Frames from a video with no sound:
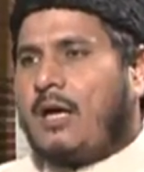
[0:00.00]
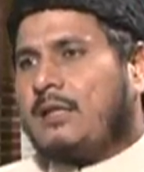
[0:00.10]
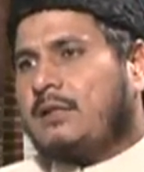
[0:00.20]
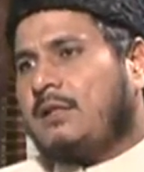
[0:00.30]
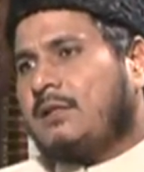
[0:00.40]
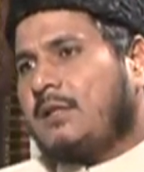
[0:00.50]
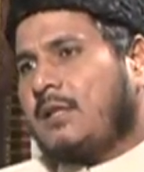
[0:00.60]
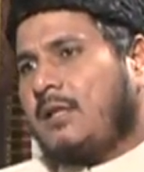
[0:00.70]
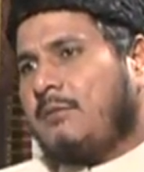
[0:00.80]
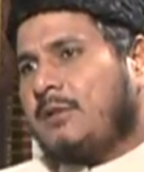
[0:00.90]
आज तीसरे
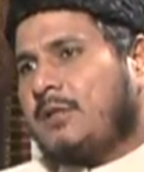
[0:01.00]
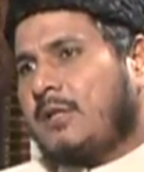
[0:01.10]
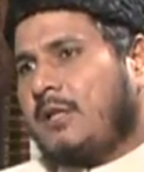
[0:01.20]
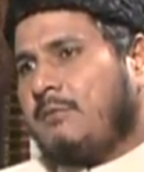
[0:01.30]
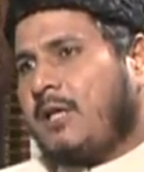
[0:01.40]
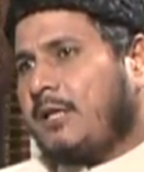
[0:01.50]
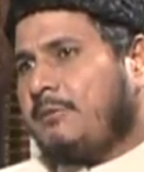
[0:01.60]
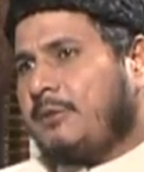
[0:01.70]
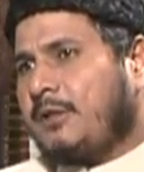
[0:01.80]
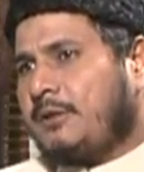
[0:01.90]
कलमे से के बारे
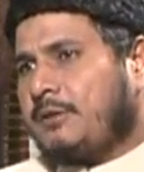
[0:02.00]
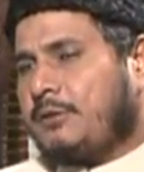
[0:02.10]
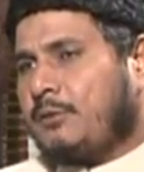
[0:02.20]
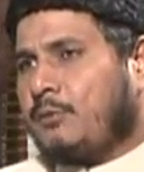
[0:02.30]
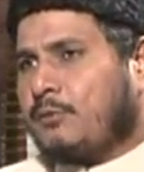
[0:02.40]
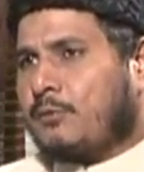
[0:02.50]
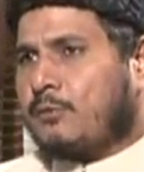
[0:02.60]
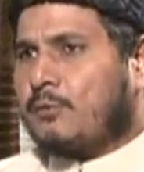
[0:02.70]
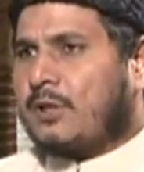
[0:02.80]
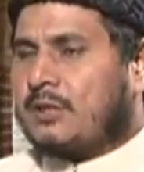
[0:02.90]
में जो
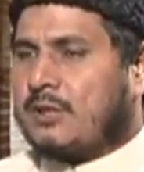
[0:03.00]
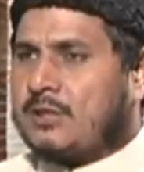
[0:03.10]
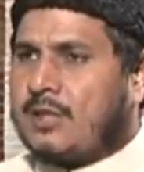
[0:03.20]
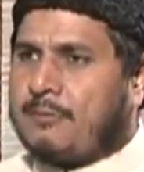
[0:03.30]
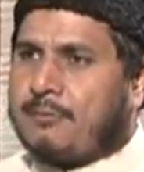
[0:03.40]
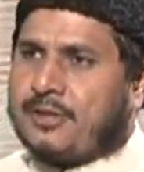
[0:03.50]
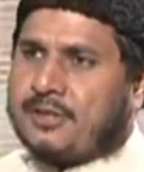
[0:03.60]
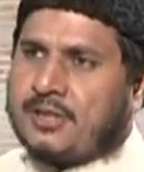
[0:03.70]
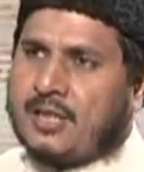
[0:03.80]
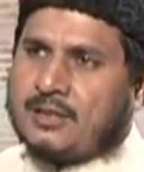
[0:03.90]
गुफ्तु का सिलसिला पेश
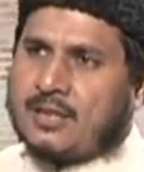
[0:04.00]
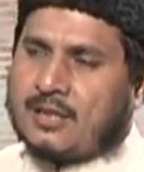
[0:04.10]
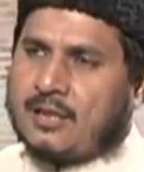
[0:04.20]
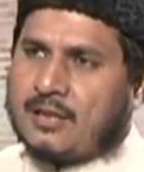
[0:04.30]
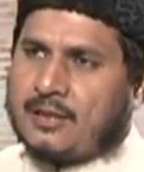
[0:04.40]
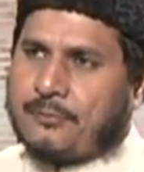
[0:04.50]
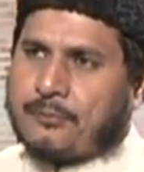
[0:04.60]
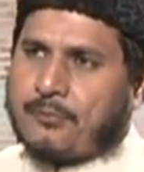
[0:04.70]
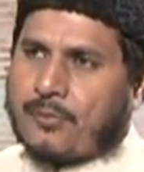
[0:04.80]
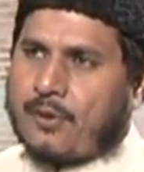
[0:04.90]
किया जा रहा है
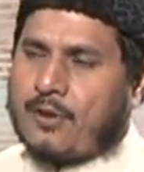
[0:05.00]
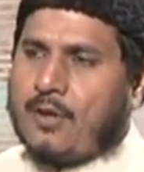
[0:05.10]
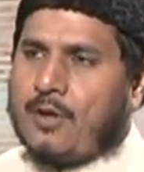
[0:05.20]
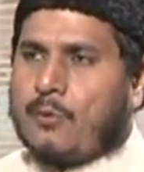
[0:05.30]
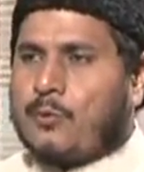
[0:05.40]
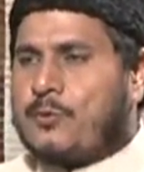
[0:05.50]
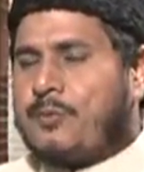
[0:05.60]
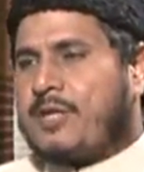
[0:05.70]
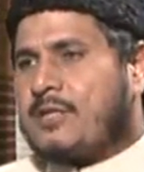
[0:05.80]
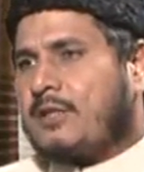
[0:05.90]

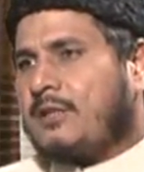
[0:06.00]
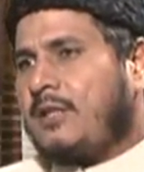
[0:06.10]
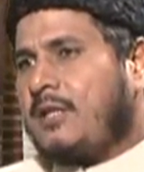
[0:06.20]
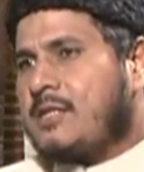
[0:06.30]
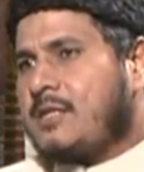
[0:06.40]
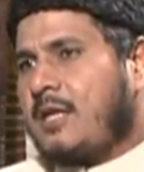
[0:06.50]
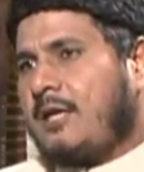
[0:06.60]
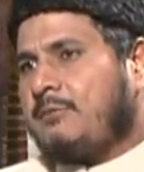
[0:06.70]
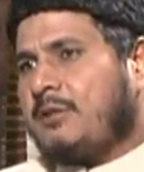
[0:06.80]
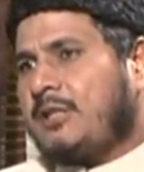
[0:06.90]
उसमें हज़रत
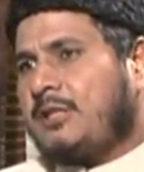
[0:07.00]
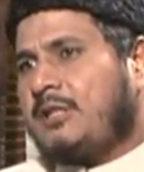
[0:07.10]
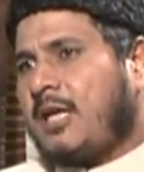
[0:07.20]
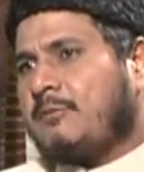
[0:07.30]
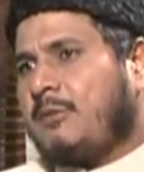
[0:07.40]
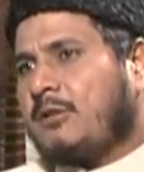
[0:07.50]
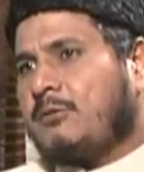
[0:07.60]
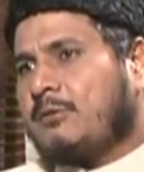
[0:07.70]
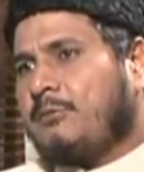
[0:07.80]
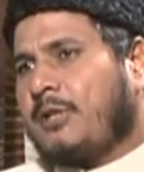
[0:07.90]
सलाम ने चार
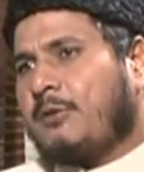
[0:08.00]
बातों पर